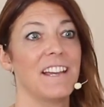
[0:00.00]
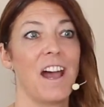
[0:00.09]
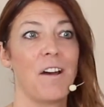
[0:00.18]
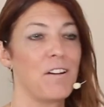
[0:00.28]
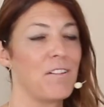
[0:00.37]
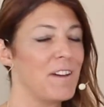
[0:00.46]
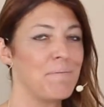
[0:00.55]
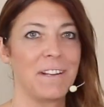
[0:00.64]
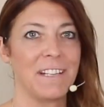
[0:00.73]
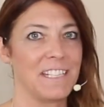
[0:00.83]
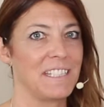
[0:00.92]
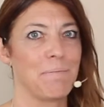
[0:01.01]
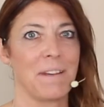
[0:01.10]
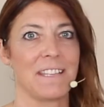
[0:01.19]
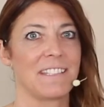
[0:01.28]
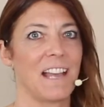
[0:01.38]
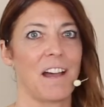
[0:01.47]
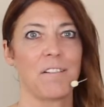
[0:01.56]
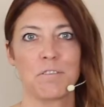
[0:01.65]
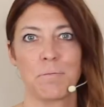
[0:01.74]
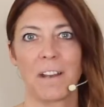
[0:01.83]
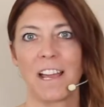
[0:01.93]
auch wenn man nicht die beste
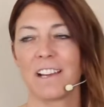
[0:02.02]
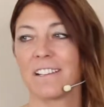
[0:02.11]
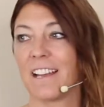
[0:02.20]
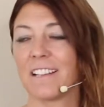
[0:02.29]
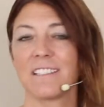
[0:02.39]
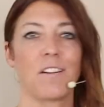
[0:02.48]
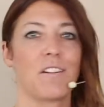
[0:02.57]
Aussprache hat,